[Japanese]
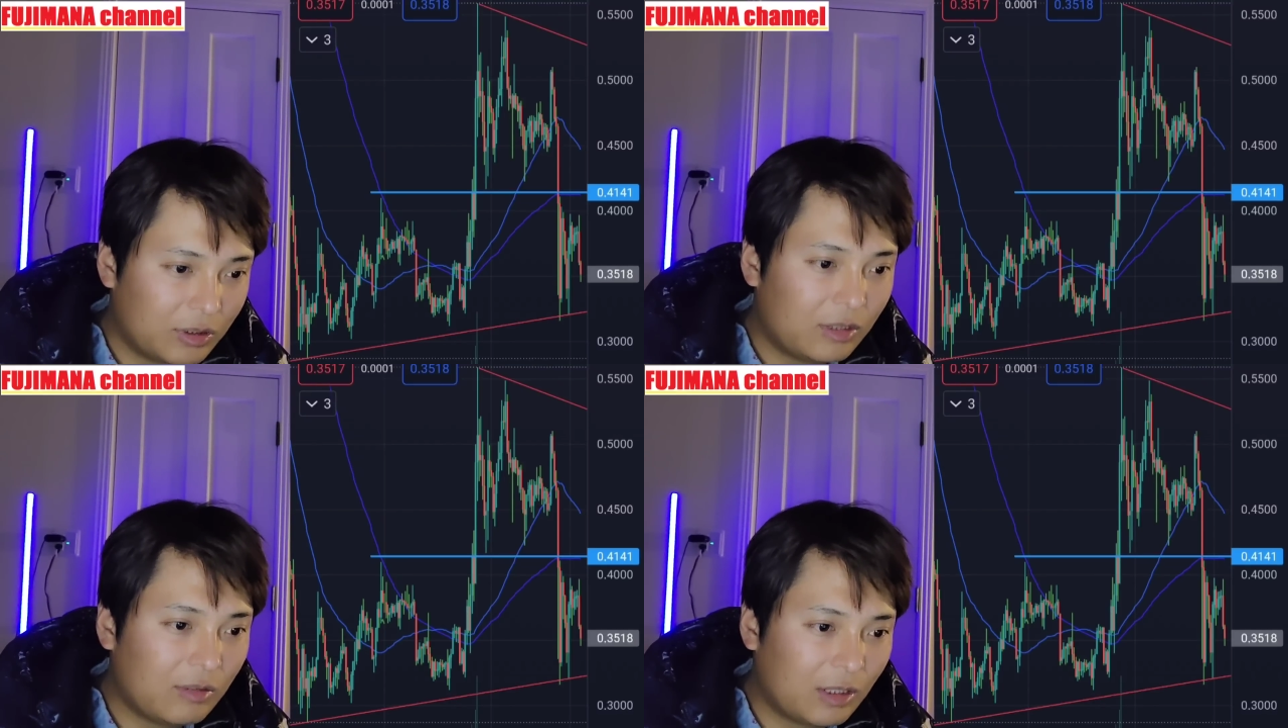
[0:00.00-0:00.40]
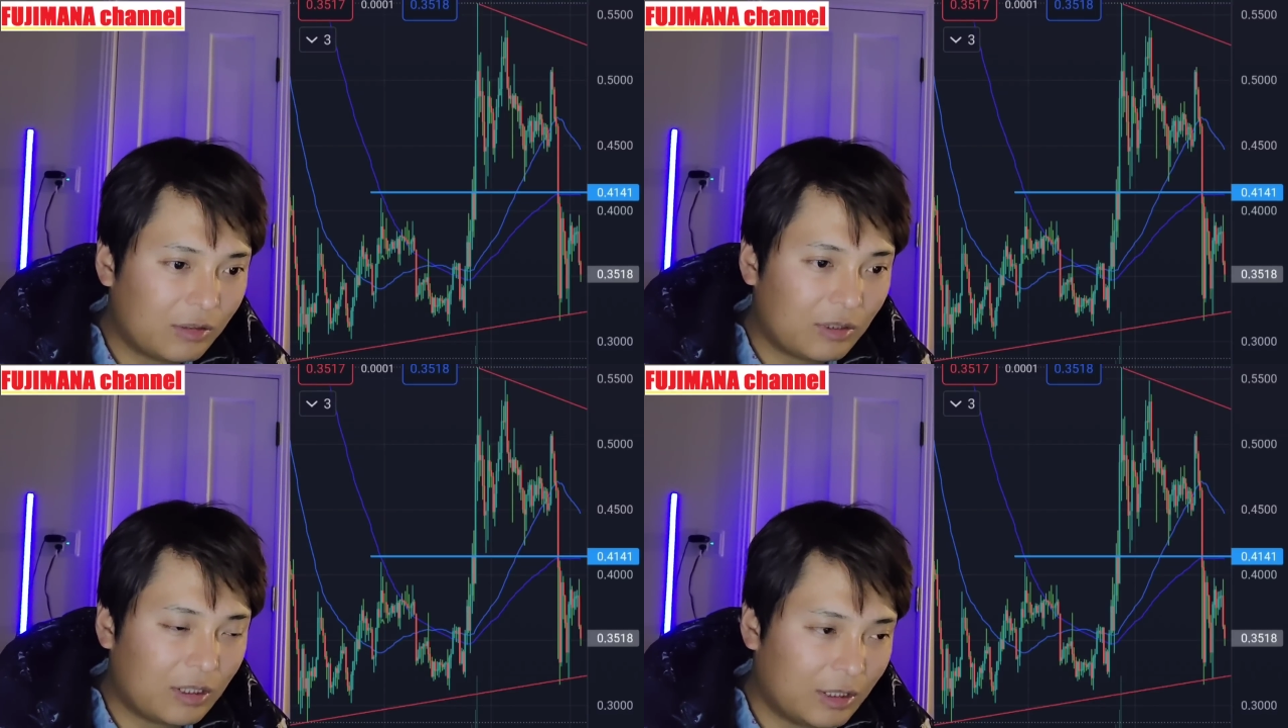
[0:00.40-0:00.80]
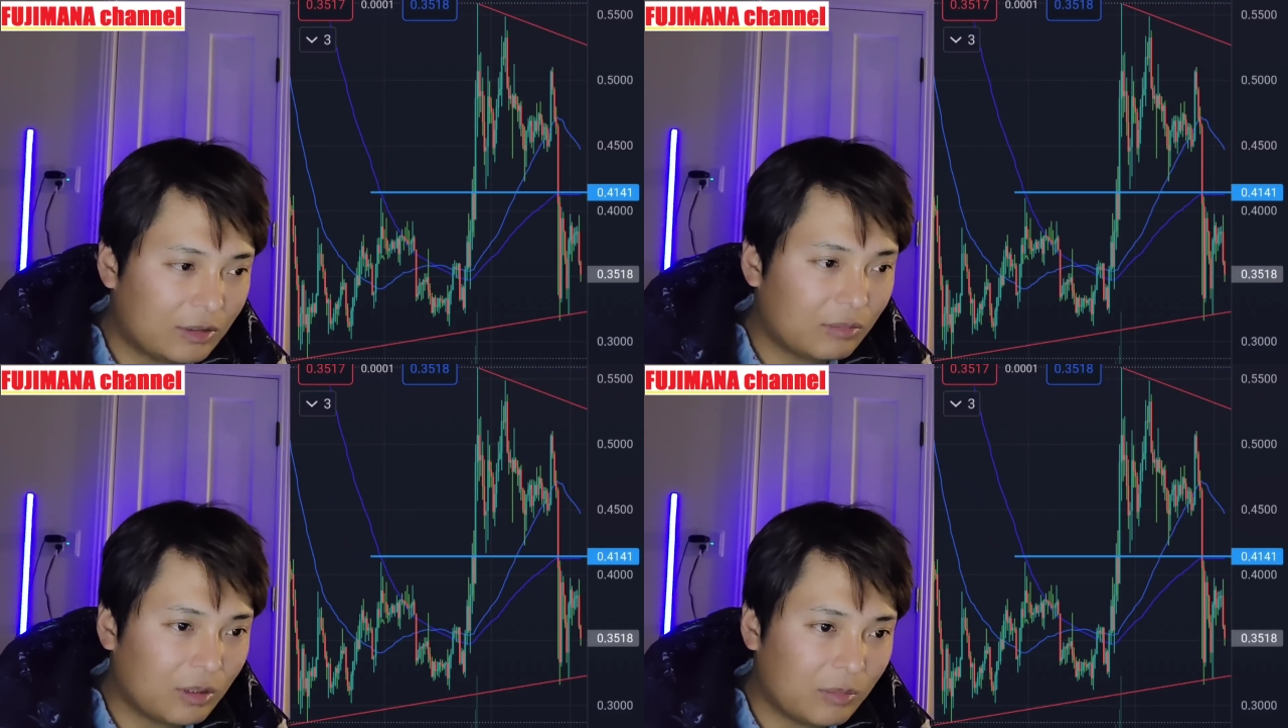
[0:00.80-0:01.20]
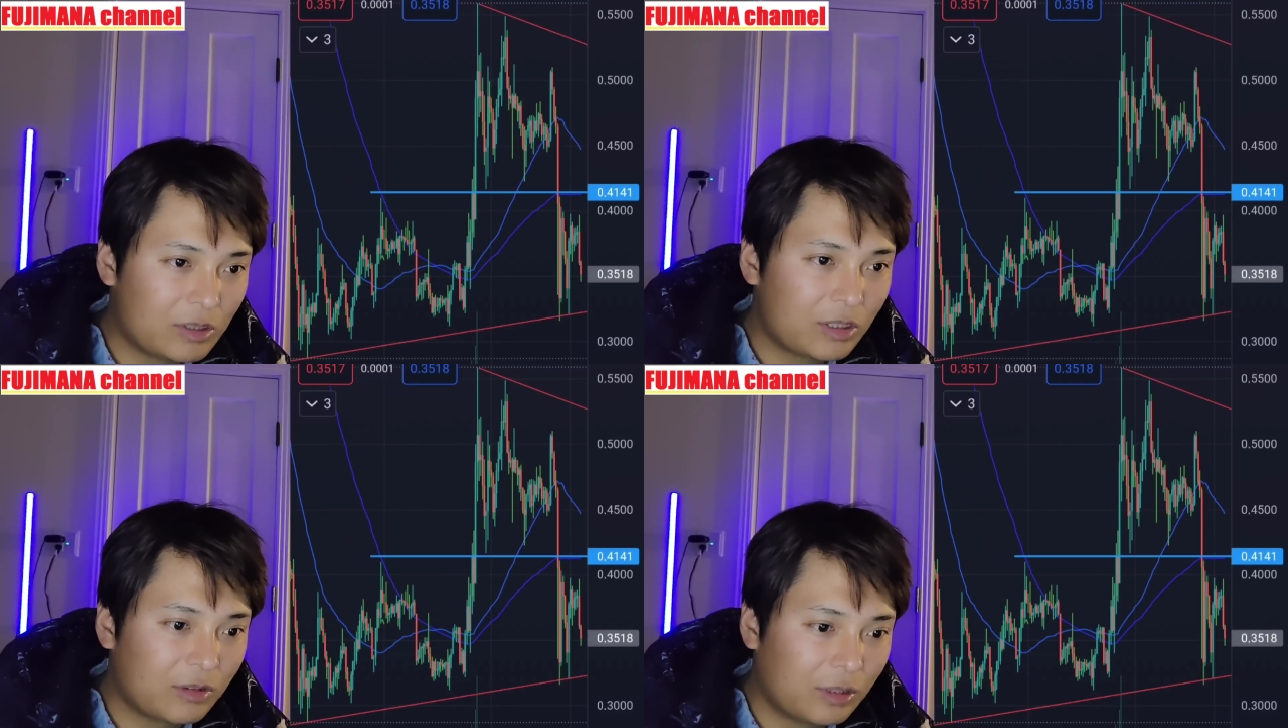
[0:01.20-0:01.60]
ていうのはあるのかなと思いま
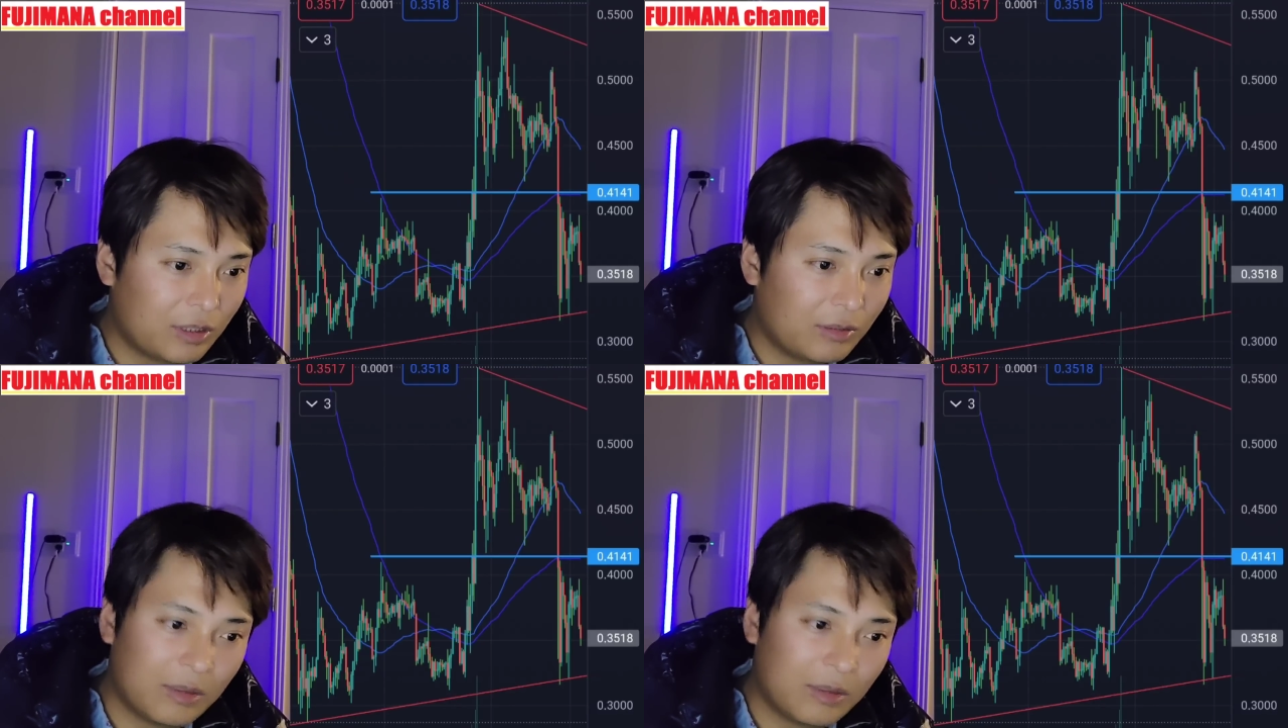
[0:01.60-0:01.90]
すけどね。